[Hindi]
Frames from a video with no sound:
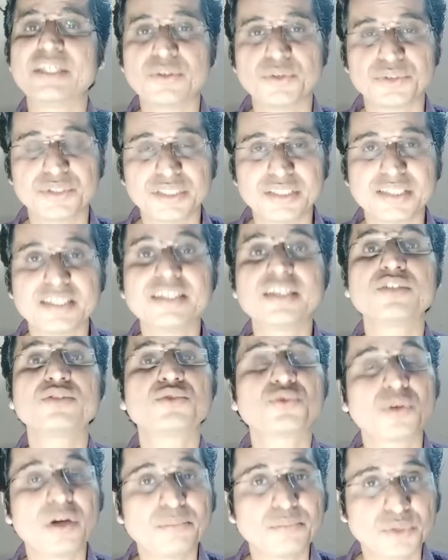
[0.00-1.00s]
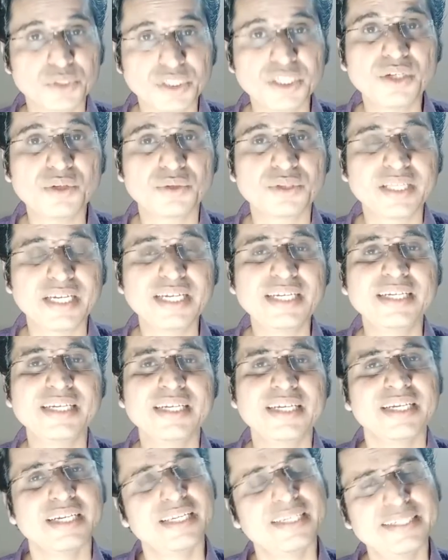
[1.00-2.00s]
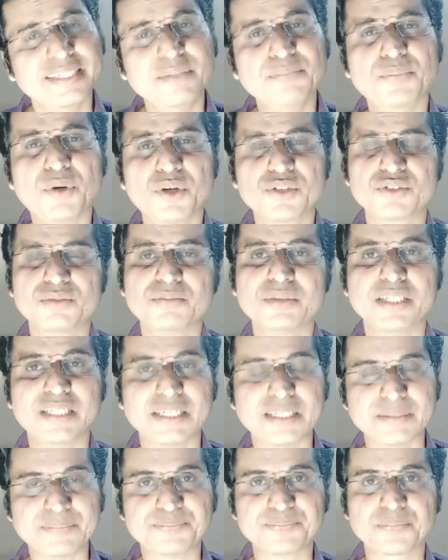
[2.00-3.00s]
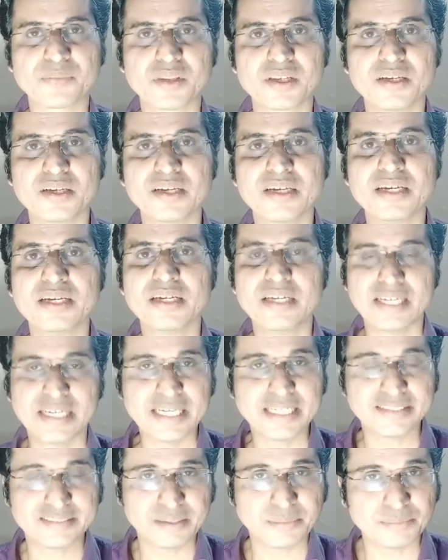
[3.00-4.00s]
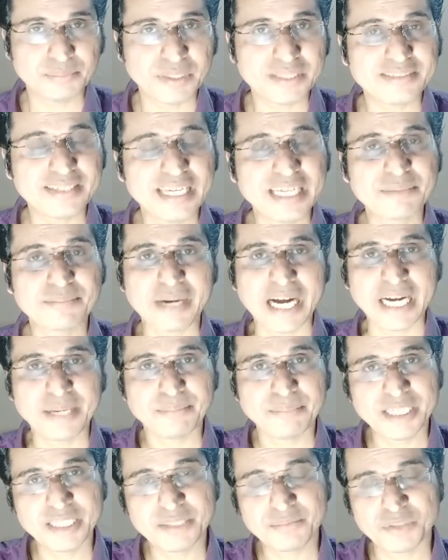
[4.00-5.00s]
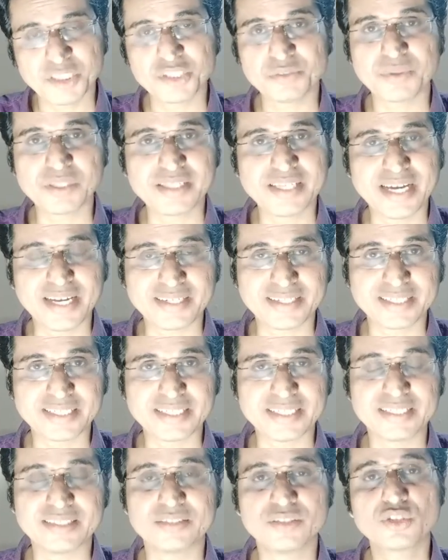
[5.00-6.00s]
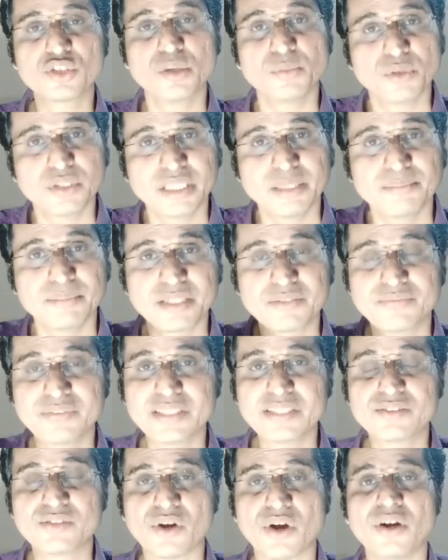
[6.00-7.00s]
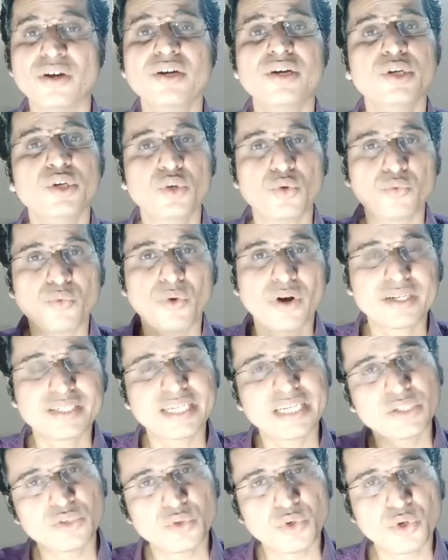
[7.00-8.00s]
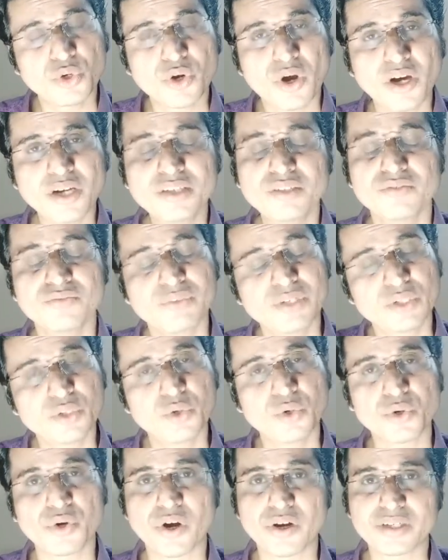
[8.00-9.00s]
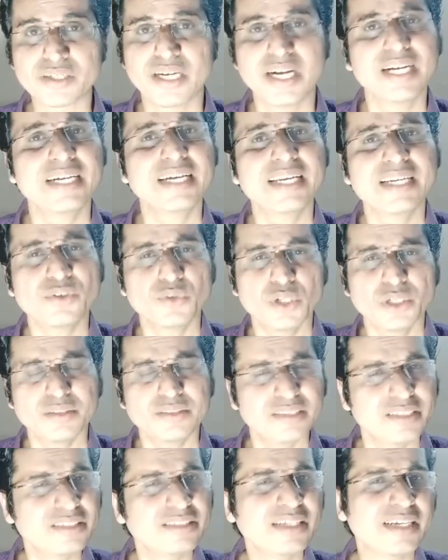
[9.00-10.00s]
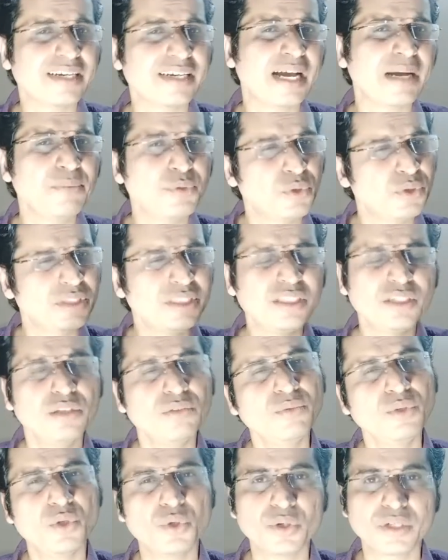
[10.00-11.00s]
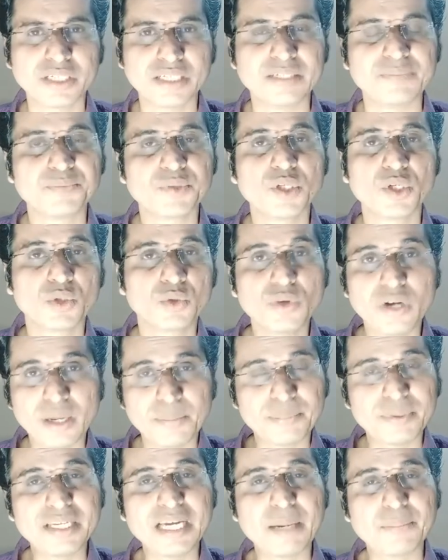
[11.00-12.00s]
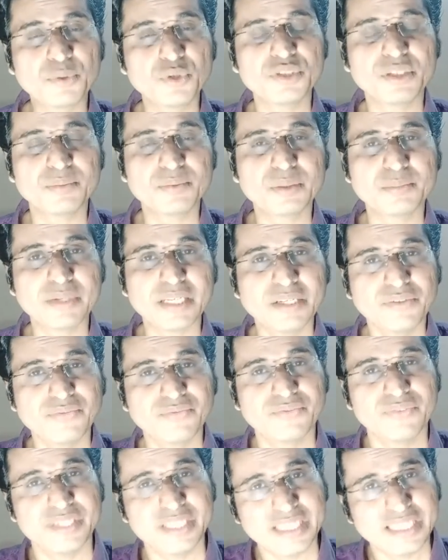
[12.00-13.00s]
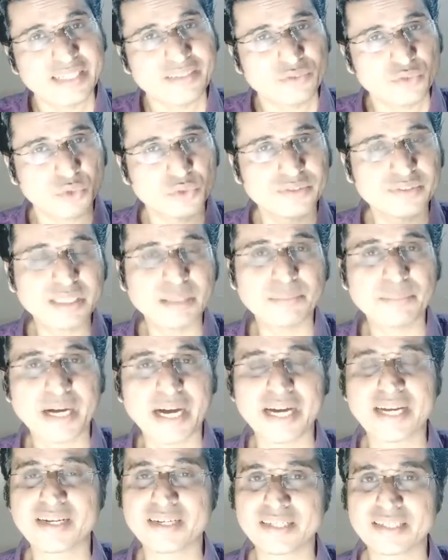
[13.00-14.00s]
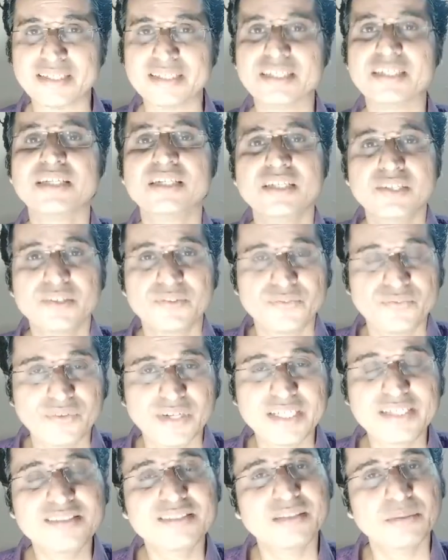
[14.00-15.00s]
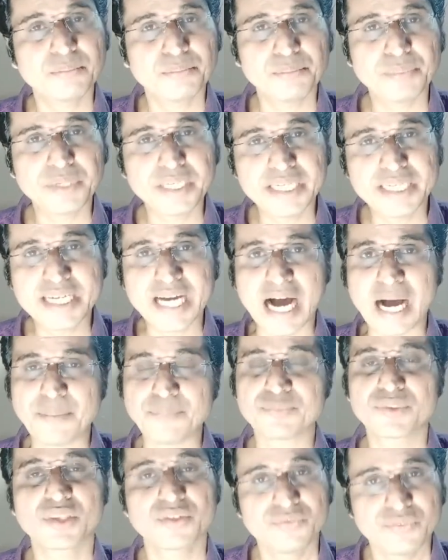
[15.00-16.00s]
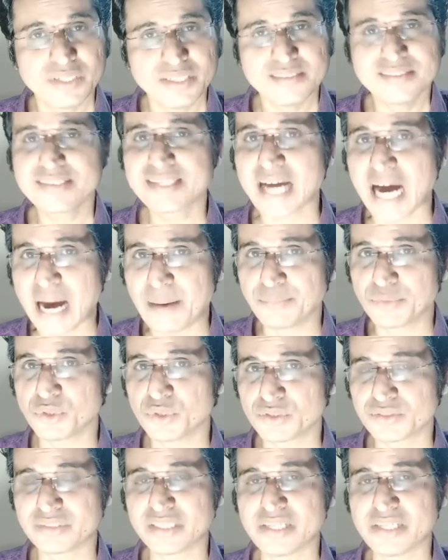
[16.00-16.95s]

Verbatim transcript: कोशिश कीजिए जो थोड़ा मुश्किल होता है लेकिन पॉसिबल है एक सिंपल सा एक माइंड में एक प्रिंसिपल ध्यान रखिए जिसको बोलते हैं मर्फीज लॉ व्हाट कैन गो रॉन्ग विल गो रॉन्ग अगर कोई चीज़ खराब होनी है तो वो होगी तो अपने आप को सबसे पहले फियर जोन से बाहर रखिए फर्स्ट बी काम फर्स्ट काम योर